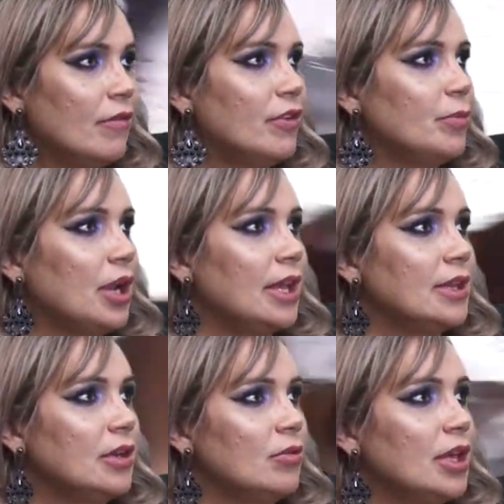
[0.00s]
Vamos lá
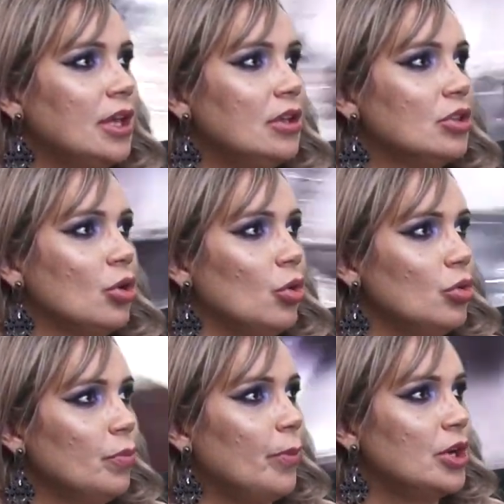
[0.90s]
então, o que, que
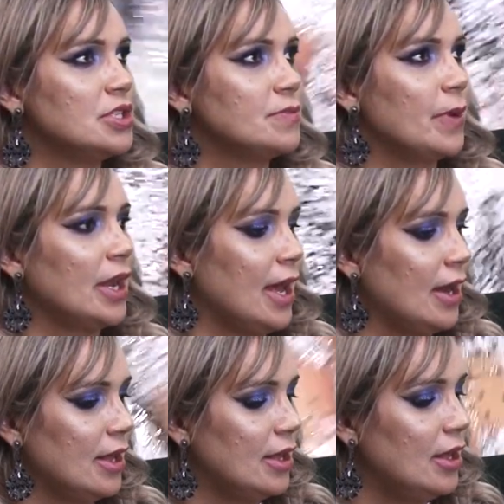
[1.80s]
touro pode
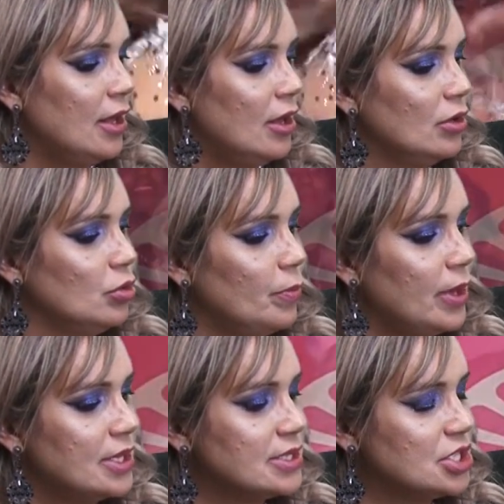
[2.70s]
esperar aí do
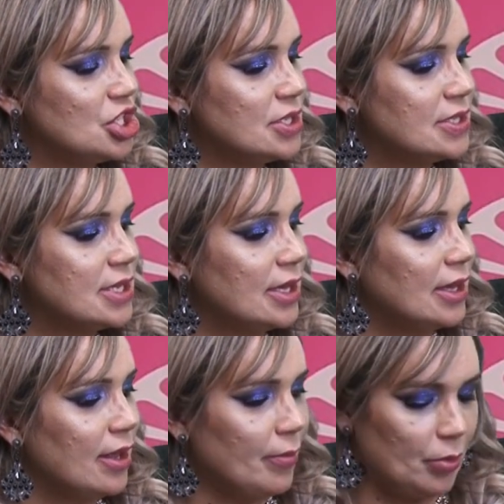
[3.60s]
mês de
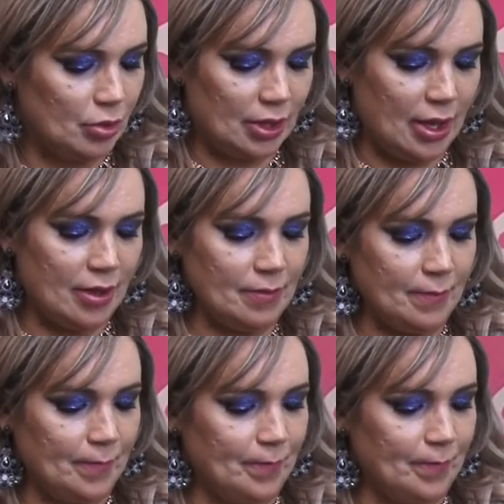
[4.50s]
setembro, tá?